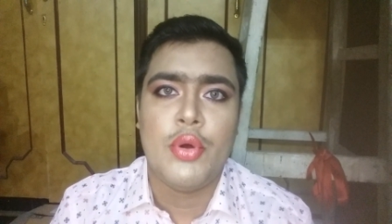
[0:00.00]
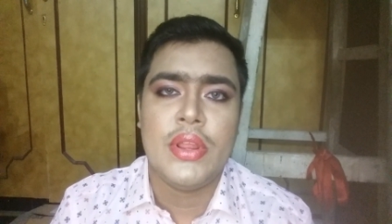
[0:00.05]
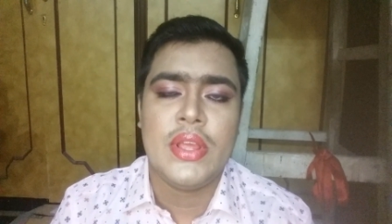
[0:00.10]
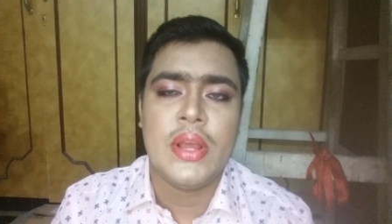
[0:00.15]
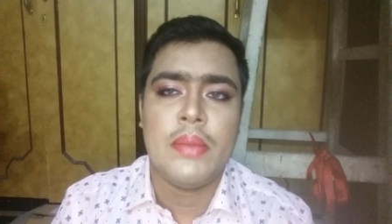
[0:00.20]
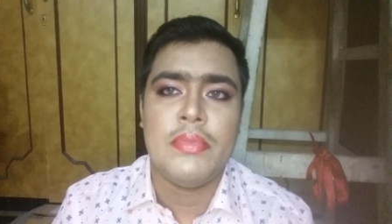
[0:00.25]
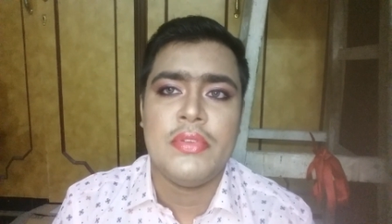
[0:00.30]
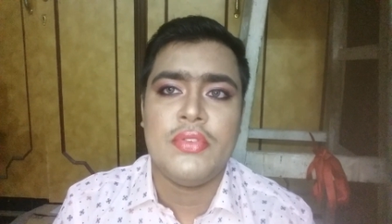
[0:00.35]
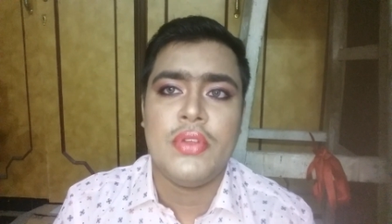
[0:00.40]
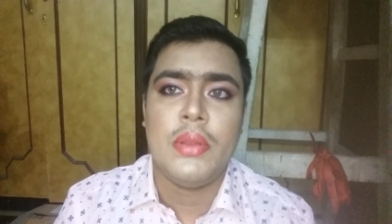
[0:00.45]

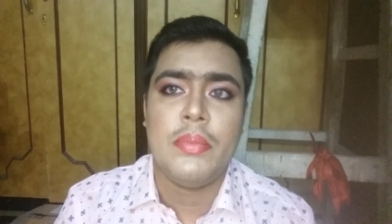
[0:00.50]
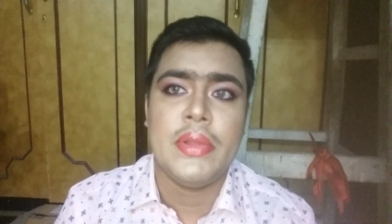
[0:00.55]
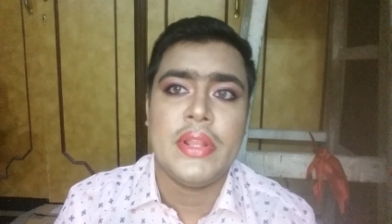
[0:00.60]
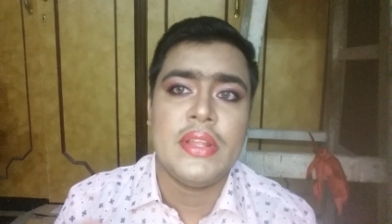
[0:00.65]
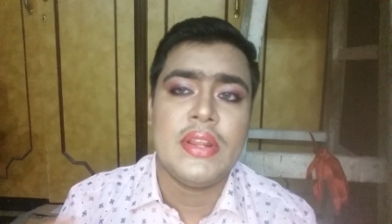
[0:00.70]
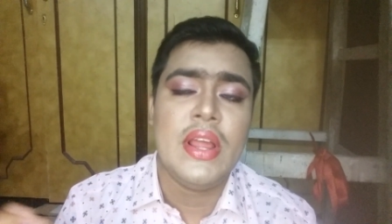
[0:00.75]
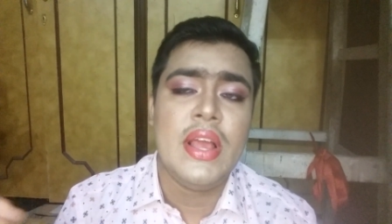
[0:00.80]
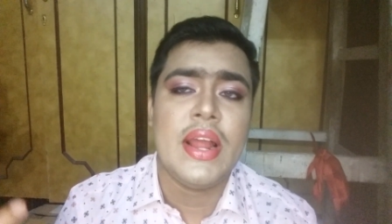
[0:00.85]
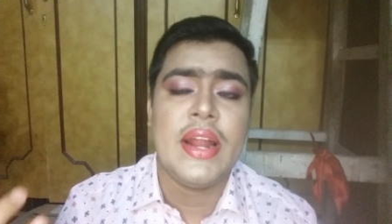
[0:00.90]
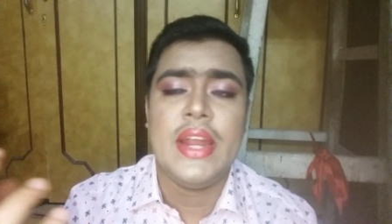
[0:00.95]
போகிறீங்க அப்படின்னு சொல்லி
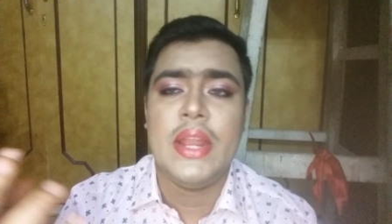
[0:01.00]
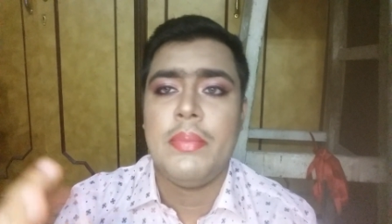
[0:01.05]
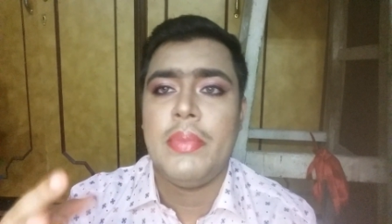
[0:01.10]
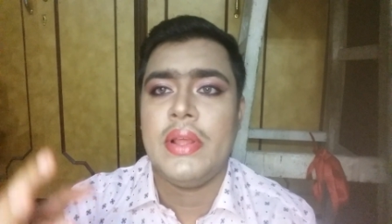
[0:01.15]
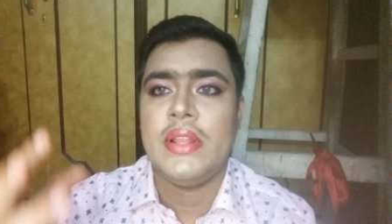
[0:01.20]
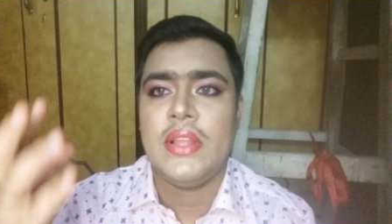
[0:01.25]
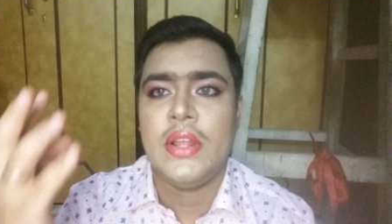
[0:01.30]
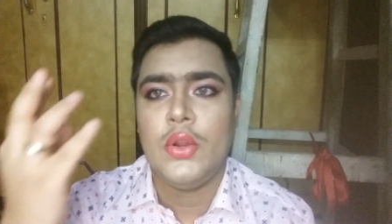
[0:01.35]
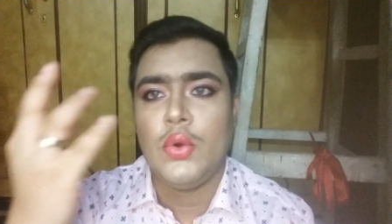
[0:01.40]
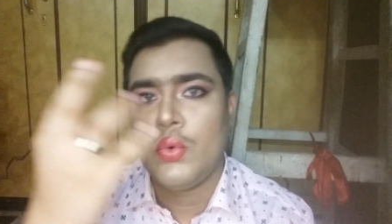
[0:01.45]
பார்த்தீங்கன்னா
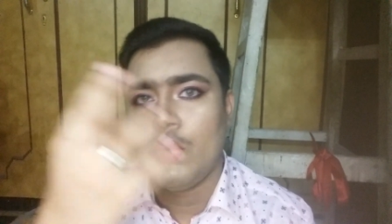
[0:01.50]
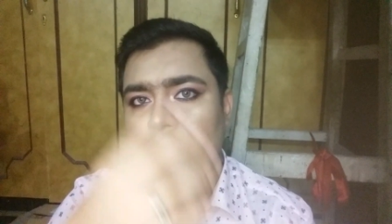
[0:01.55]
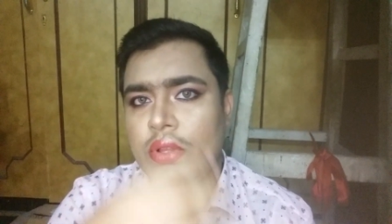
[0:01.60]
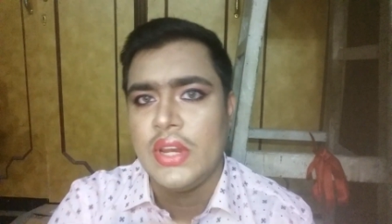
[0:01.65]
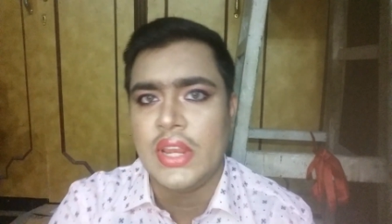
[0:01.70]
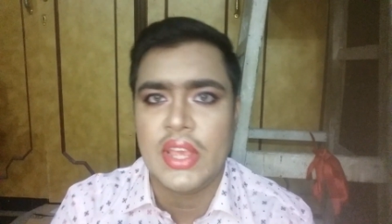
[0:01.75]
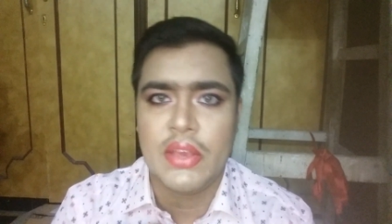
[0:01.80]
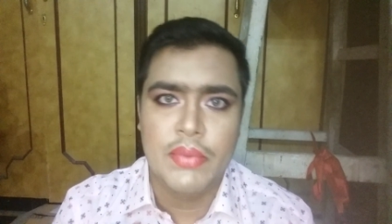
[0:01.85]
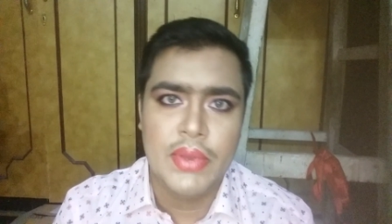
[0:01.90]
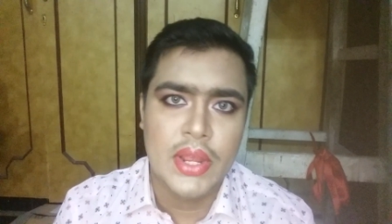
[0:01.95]
கண்டிப்பாக அந்த லுக்
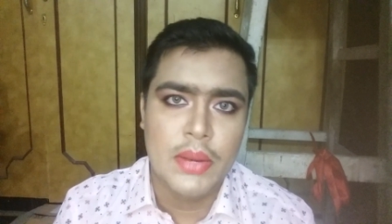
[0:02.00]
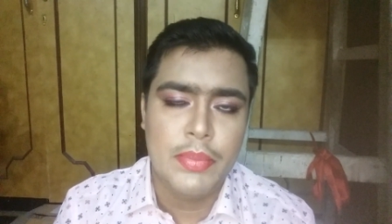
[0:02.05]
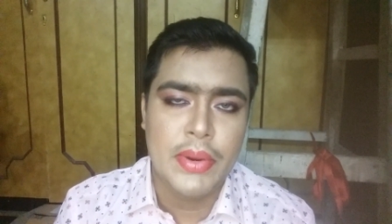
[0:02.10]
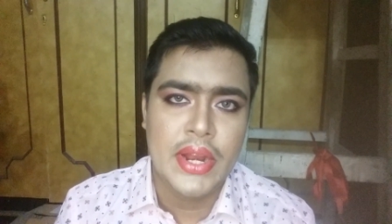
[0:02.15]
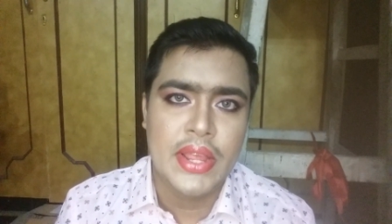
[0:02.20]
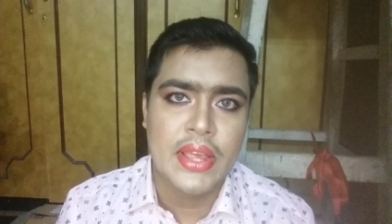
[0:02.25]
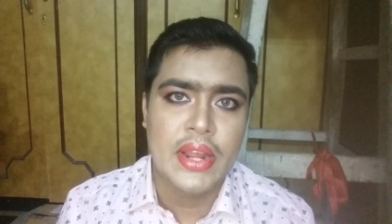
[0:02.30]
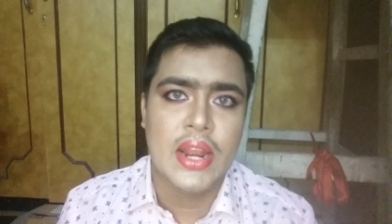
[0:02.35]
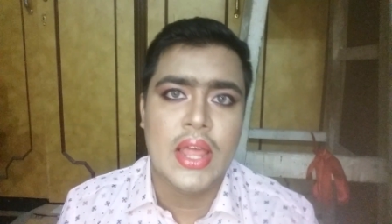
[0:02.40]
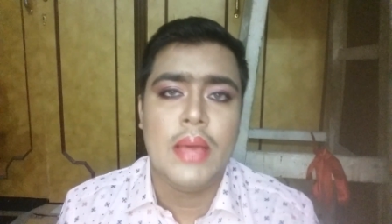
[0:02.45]
வந்து நீங்கள் வியர்
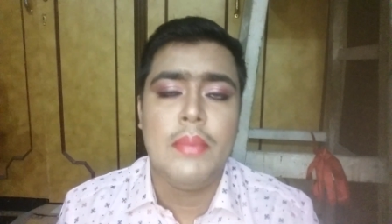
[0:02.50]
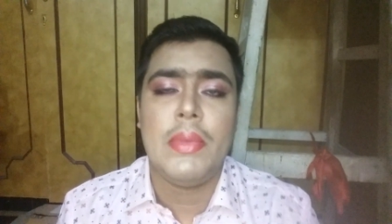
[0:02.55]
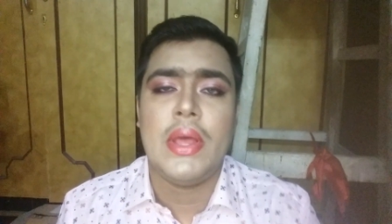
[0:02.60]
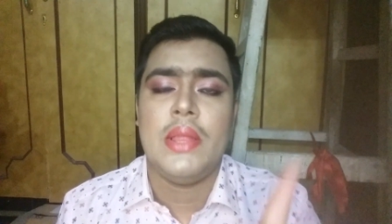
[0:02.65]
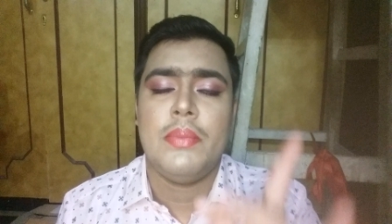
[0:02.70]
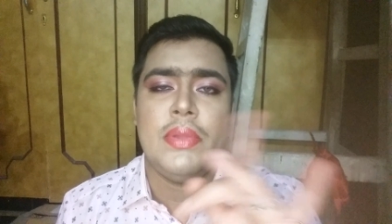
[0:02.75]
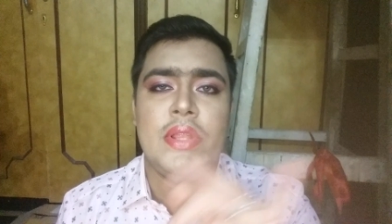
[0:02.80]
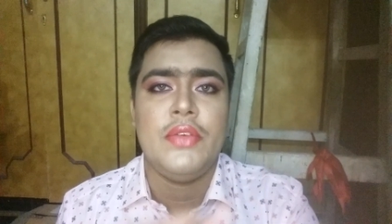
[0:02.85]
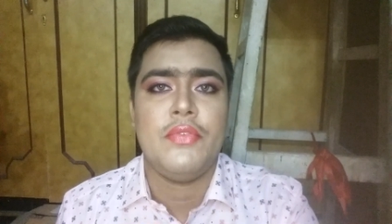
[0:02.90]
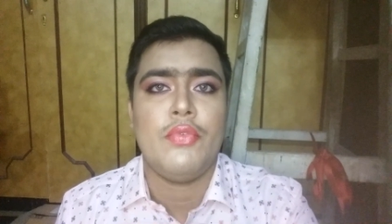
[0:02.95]
பண்ணிக்கலாம்
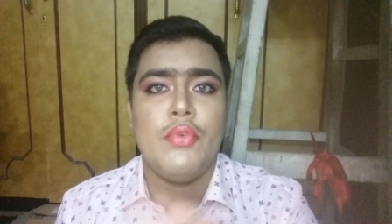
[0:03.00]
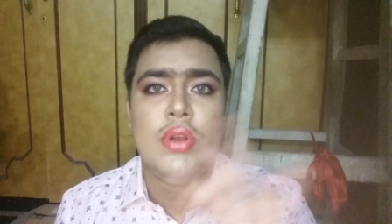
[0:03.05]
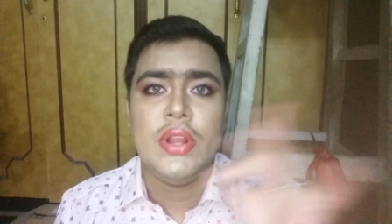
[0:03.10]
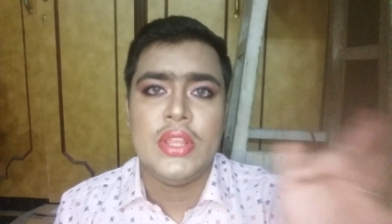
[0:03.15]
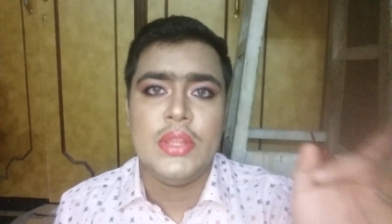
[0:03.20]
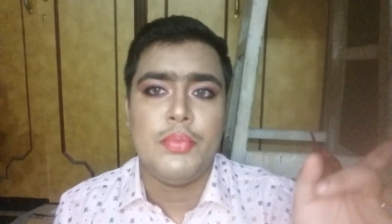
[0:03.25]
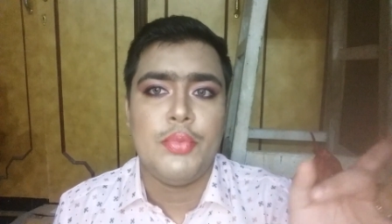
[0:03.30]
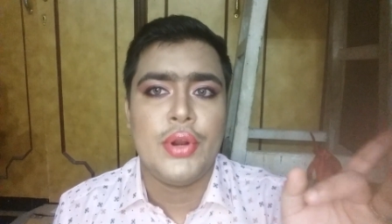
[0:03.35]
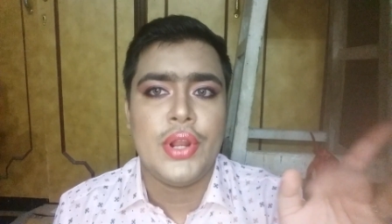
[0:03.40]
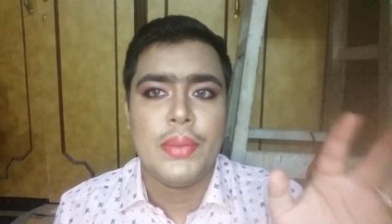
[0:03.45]
அதை பற்றி ஃபுல்
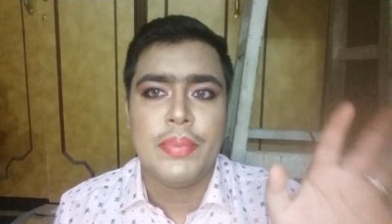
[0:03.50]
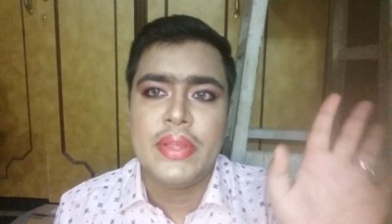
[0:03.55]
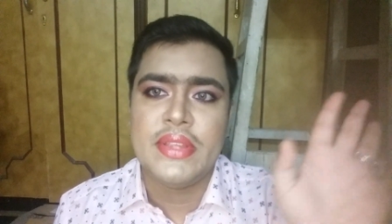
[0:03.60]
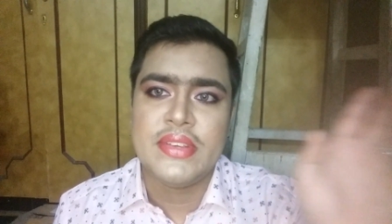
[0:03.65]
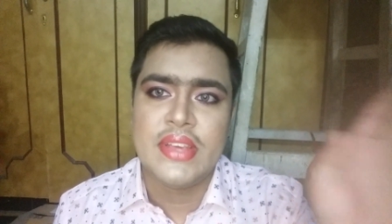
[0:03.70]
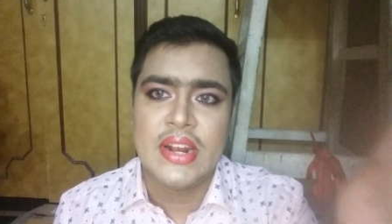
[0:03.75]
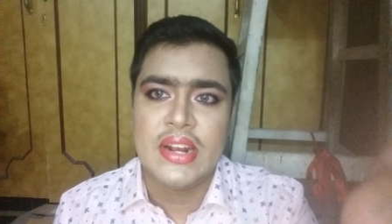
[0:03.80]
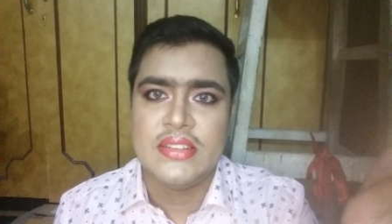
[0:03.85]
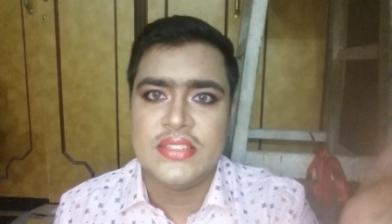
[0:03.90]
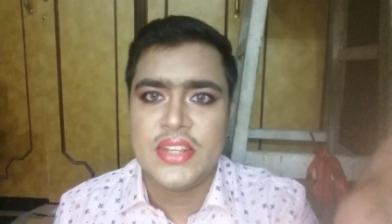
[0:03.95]
இது
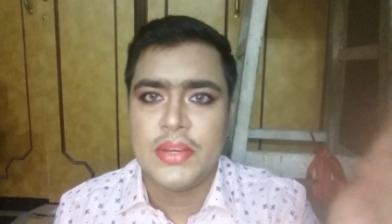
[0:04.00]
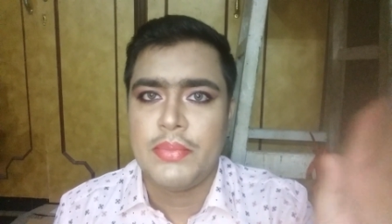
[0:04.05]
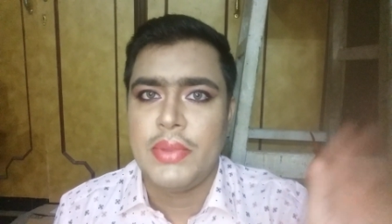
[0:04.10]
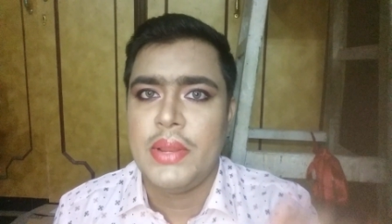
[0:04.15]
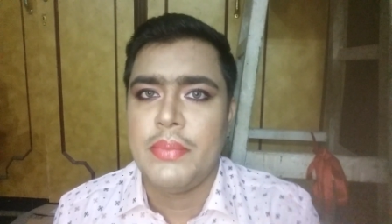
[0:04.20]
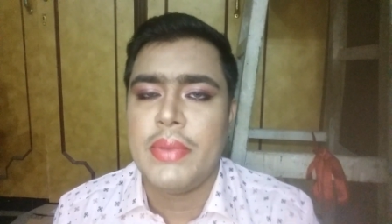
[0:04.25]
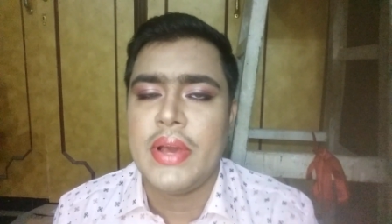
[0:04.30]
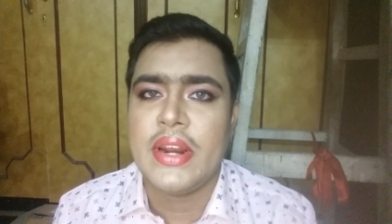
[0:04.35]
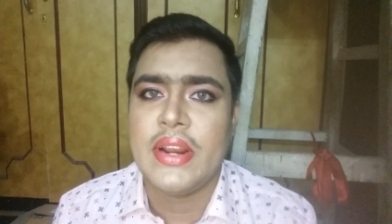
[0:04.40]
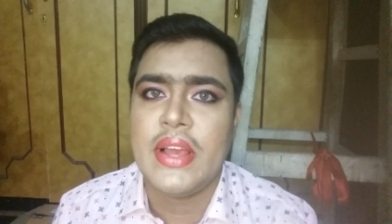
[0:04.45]
போட்டிருப்பேன் சேனல் செக்
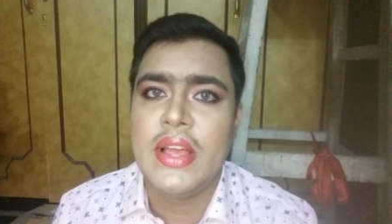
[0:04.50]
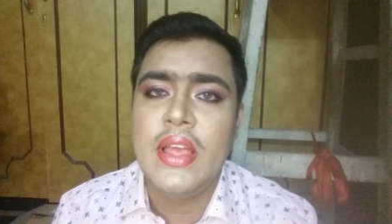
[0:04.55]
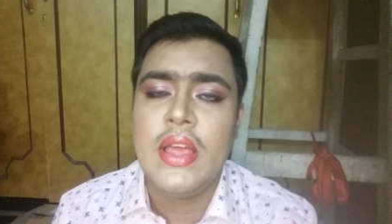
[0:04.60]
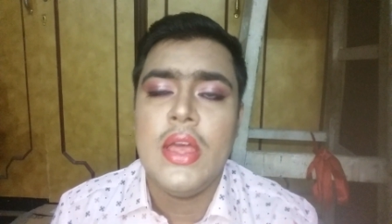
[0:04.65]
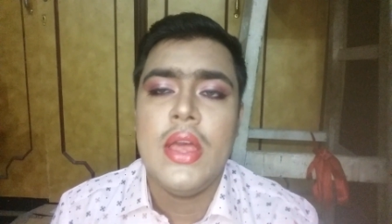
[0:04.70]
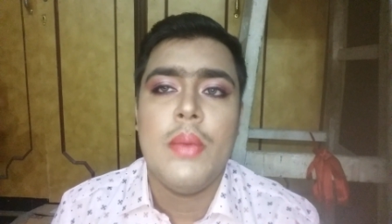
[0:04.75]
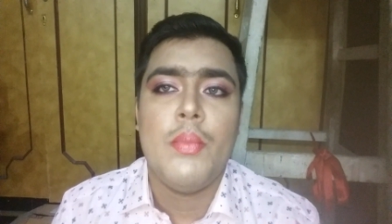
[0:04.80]
பண்ணி பாருங்கள்